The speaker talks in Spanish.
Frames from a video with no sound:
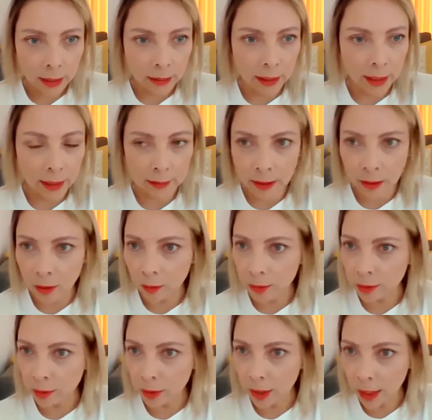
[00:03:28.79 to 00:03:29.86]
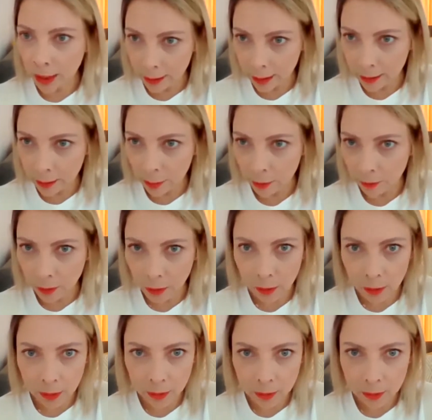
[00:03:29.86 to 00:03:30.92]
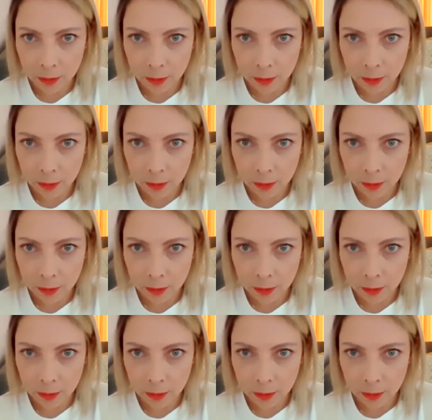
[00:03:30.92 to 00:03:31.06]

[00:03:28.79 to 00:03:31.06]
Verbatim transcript: de esta comisión. Adelante, por favor.